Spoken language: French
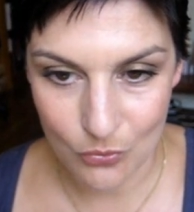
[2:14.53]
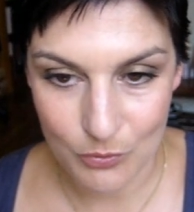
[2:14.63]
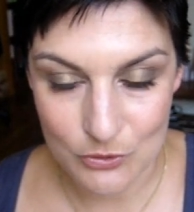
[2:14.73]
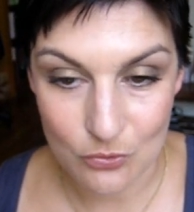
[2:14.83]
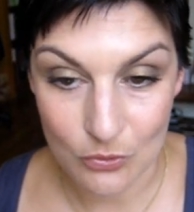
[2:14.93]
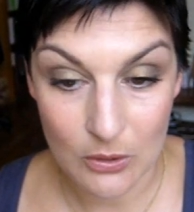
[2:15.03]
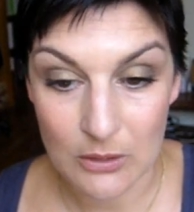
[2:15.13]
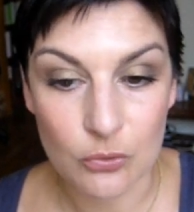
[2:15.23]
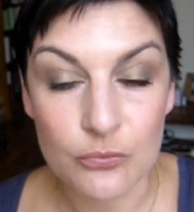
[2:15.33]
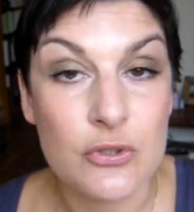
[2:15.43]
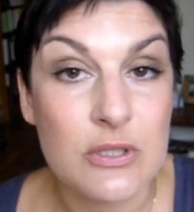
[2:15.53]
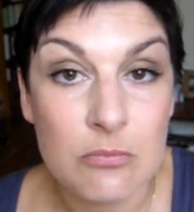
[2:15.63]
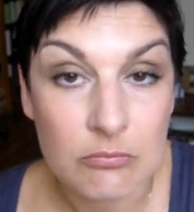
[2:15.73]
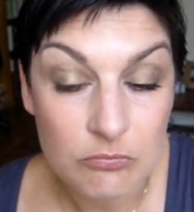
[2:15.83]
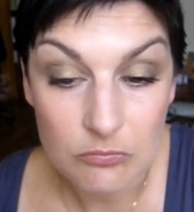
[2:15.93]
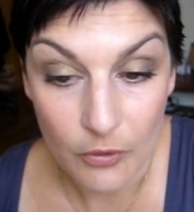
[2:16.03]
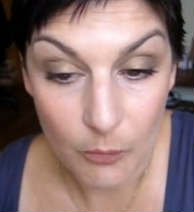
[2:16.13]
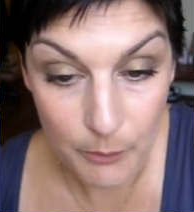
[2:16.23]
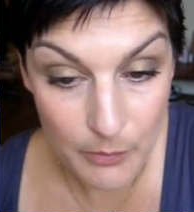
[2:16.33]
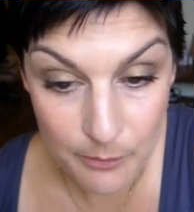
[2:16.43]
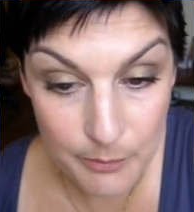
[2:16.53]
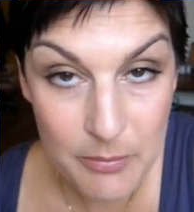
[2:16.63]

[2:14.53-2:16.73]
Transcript: parce que elle trouve que c'est enfin pas,